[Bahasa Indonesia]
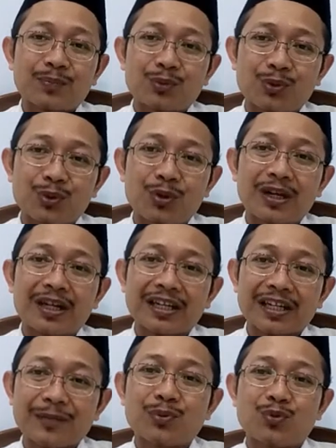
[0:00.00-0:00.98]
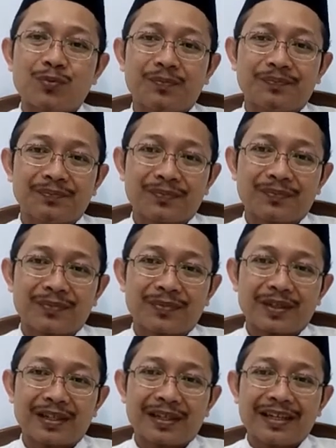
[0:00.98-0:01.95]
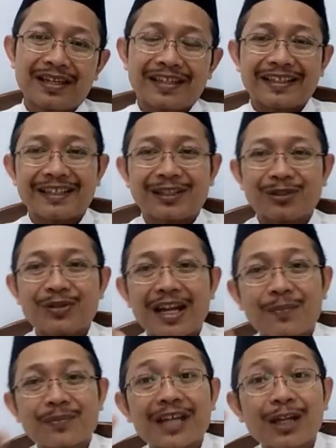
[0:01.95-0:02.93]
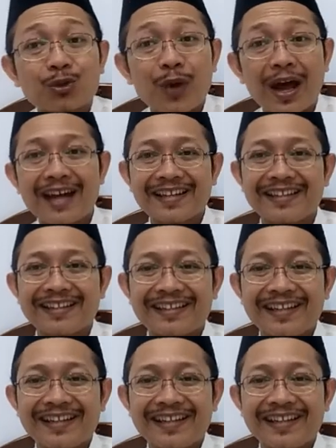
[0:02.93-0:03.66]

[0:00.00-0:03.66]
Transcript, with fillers: juta ribu itu dalam satu hari